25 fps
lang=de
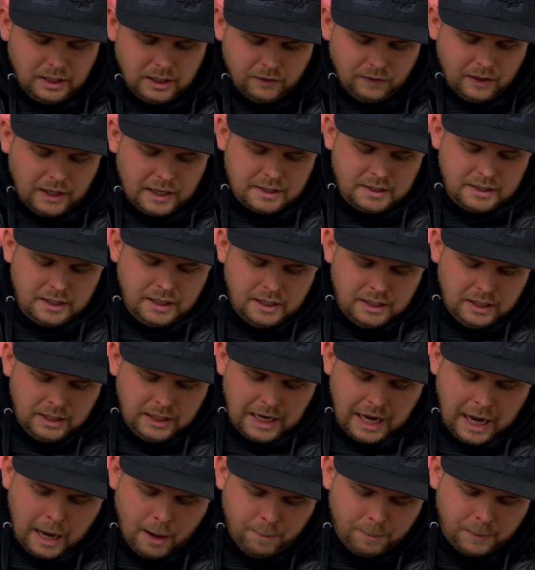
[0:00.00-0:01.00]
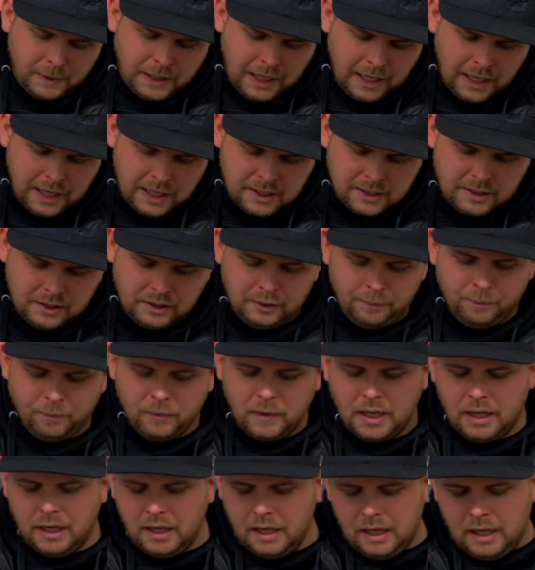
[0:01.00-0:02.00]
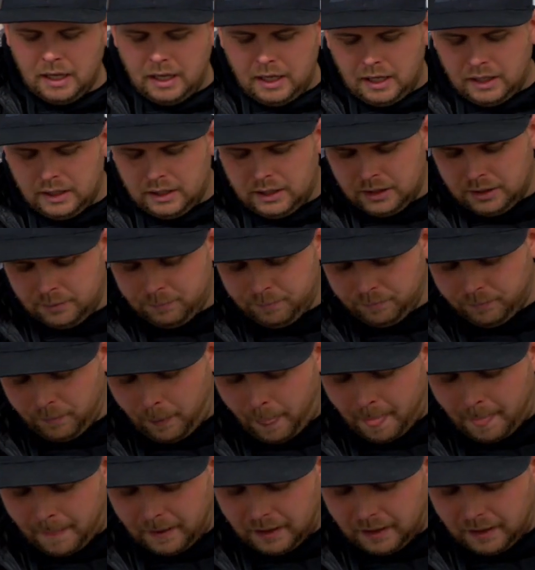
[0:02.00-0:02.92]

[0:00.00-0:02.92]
quasi die Abgase ähm,